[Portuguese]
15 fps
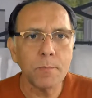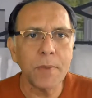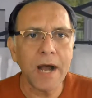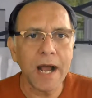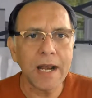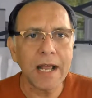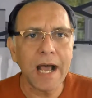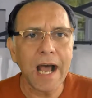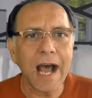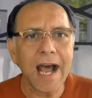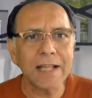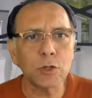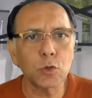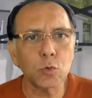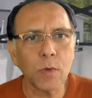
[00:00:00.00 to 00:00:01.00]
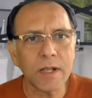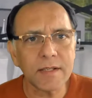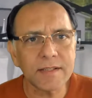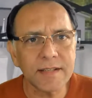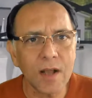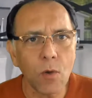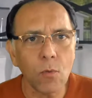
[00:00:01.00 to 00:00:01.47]
para
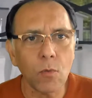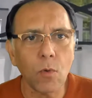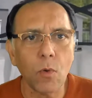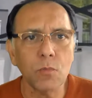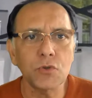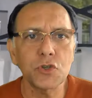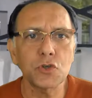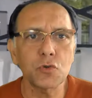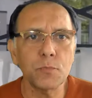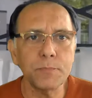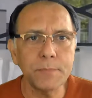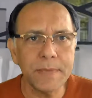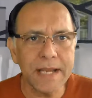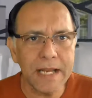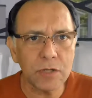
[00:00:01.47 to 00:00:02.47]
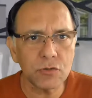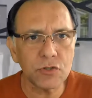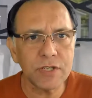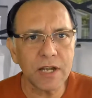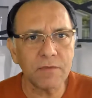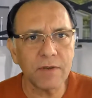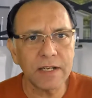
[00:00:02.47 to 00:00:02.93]
atuação com instrumentos
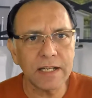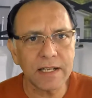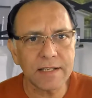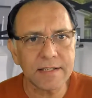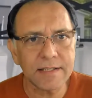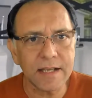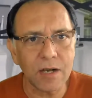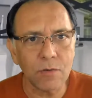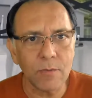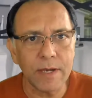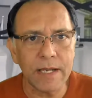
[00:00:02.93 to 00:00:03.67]
de avaliação